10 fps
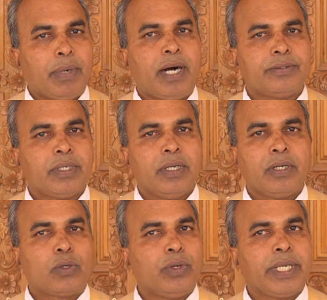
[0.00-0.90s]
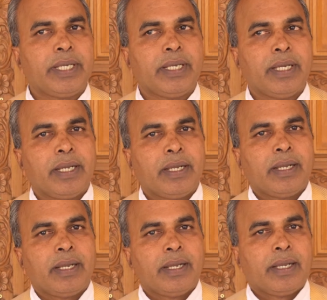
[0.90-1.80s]
बात कोई
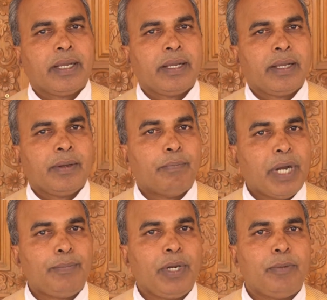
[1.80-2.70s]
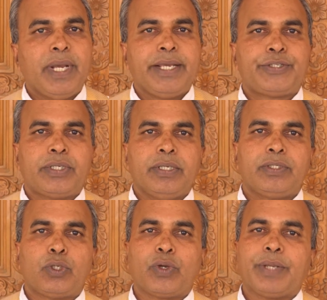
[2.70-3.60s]
बाइबल बेस्ड
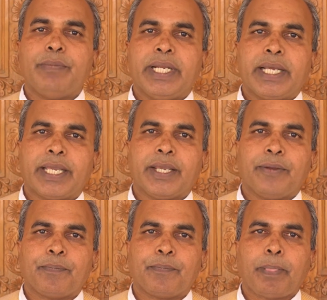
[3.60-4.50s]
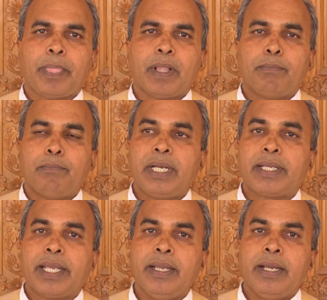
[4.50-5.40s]
सोरी में नहीं
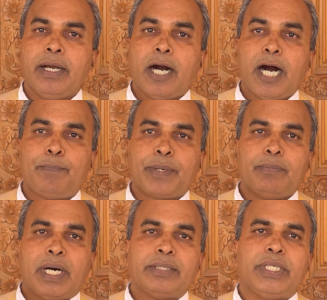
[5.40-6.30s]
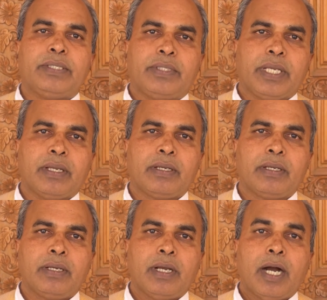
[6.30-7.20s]
बल्कि अप्रमादित्य
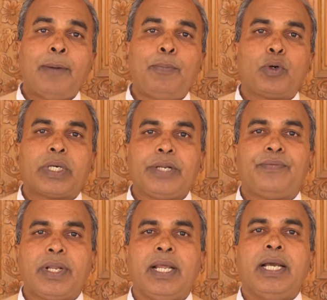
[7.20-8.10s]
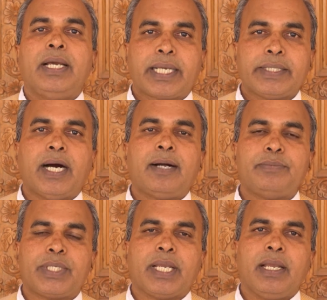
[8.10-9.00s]
अपोक्रिफल किताब
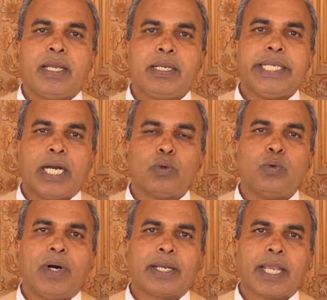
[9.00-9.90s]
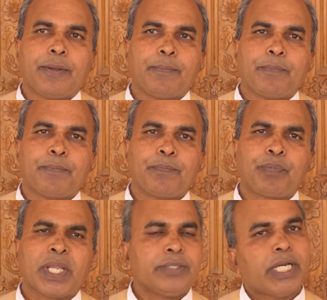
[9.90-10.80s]
से लिया हुआ है
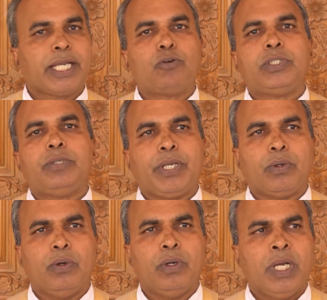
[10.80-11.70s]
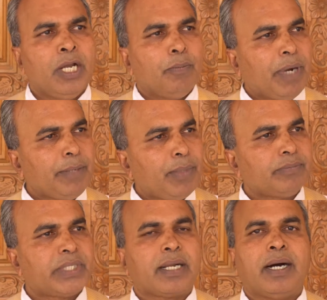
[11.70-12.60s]
चाहे कुछ भी हो बाइबल
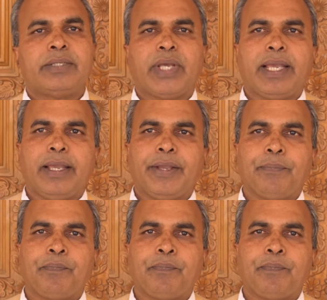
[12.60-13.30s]
हमसे कहते हैं